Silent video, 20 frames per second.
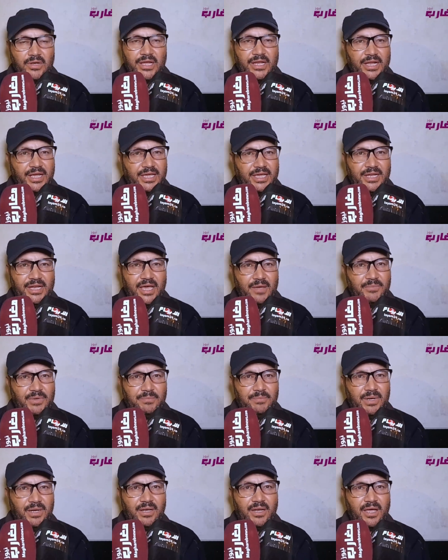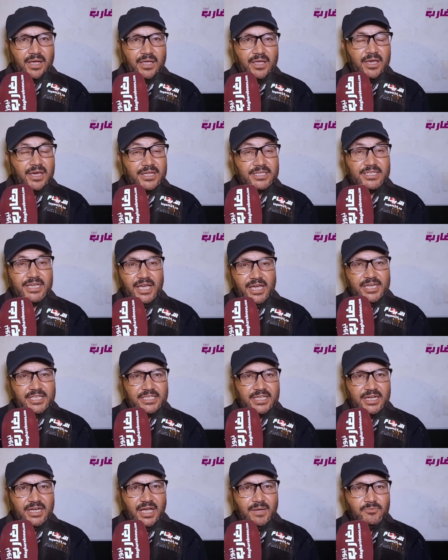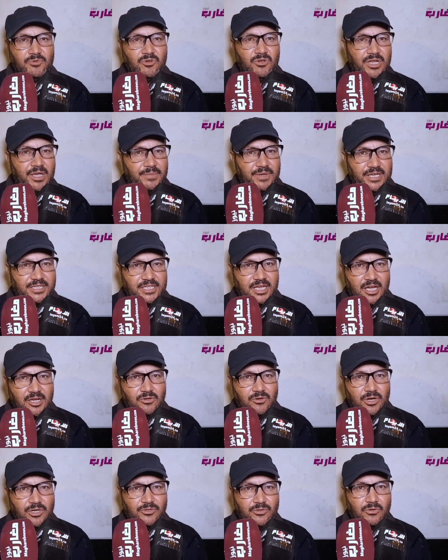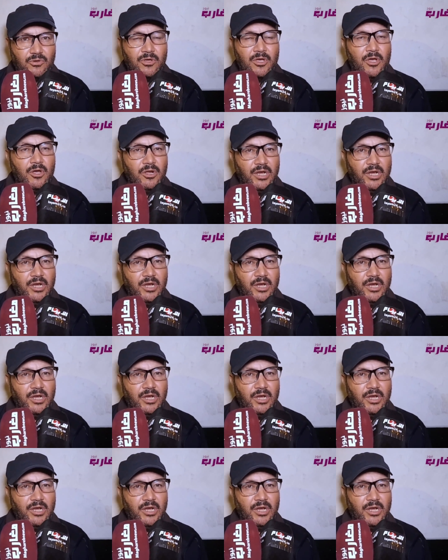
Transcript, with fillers: والله الا كاين الامن بالله ارتاحيت انا الحمد لله من اعتقلوا هادو